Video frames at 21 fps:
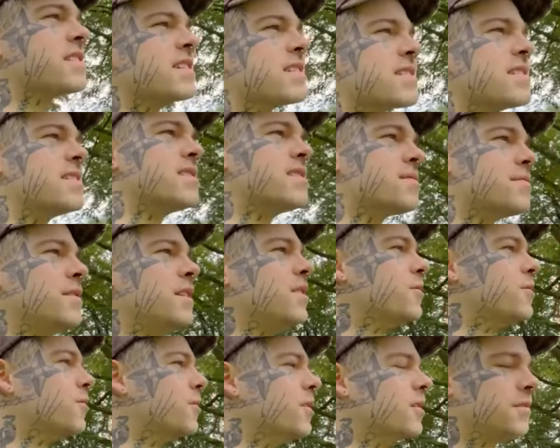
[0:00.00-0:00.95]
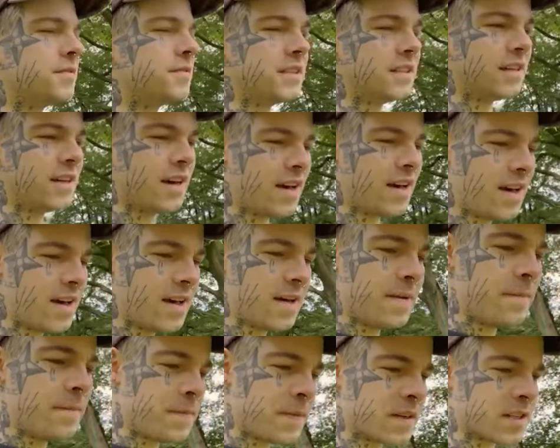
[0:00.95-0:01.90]
jetzt in diesem Video irgendwie
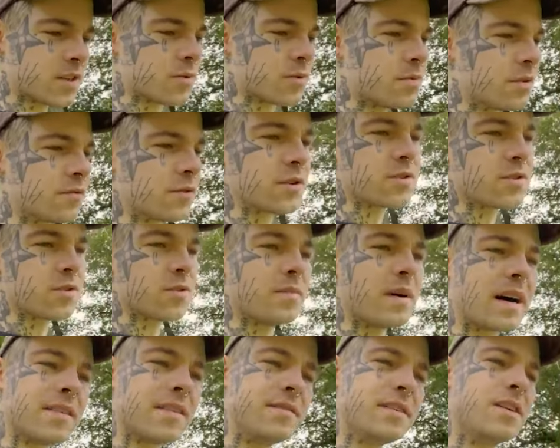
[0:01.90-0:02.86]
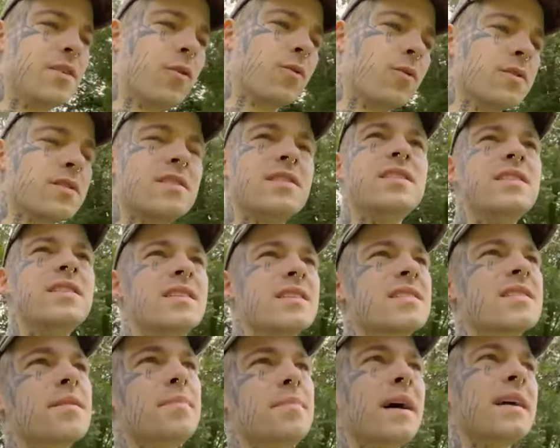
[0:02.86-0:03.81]
so bewusst zu machen, wie groß die
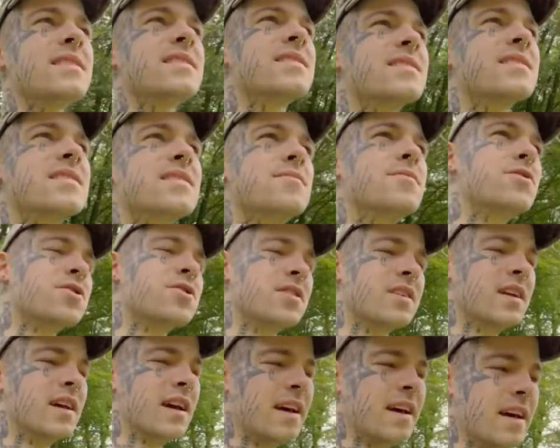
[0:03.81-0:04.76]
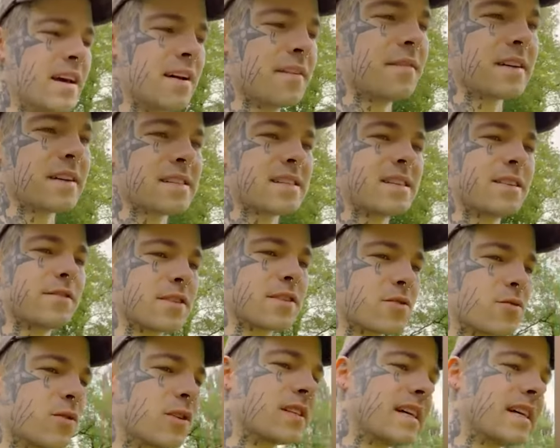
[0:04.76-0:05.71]
Diskrepanz ist zwischen, was ich
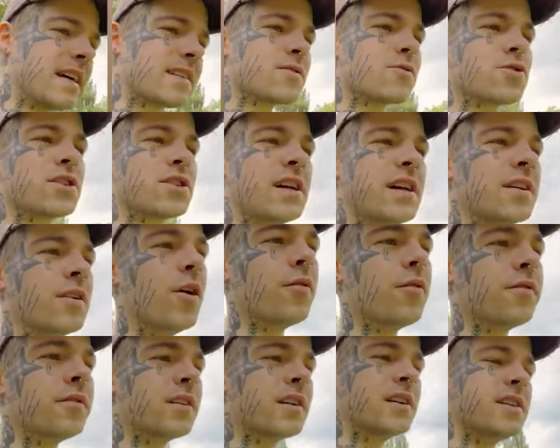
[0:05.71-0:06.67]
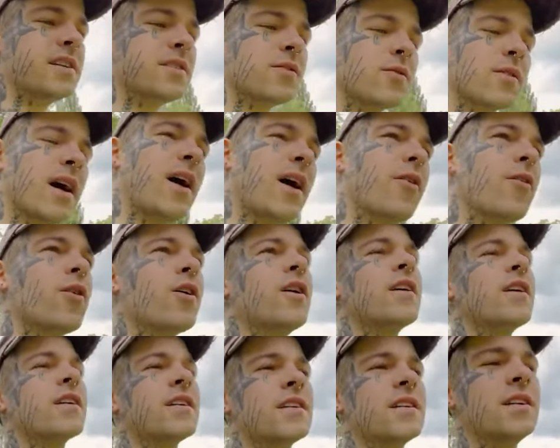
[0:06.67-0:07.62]
versuche darzustellen öffentlich oder auch
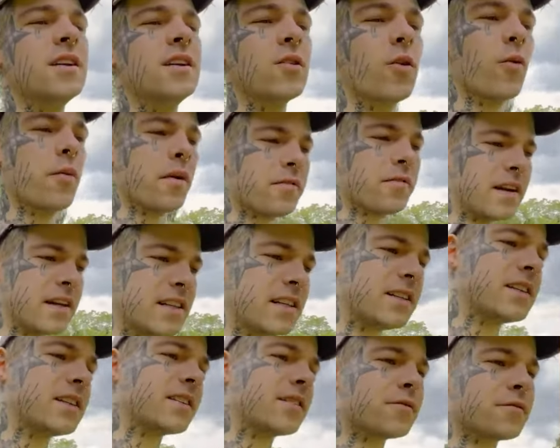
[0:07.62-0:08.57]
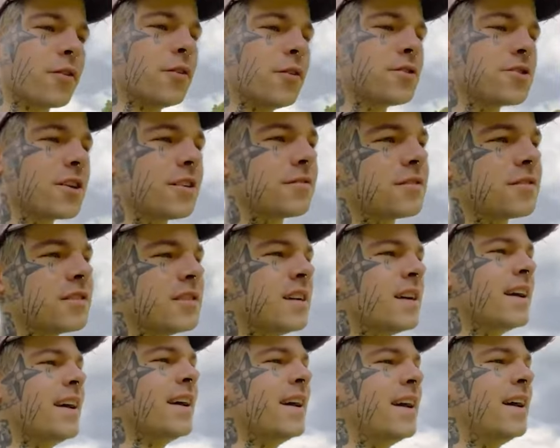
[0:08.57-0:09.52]
äh, in oberflächlicheren Freundschaften
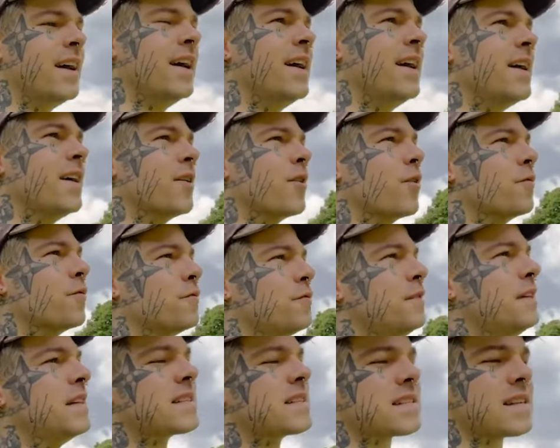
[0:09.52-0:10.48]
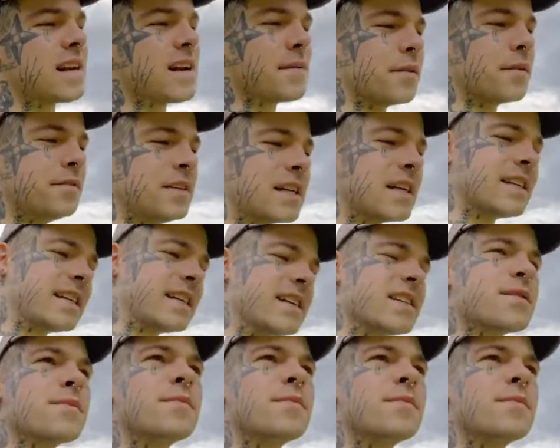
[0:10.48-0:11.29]
und wie es dann aber wirklich ist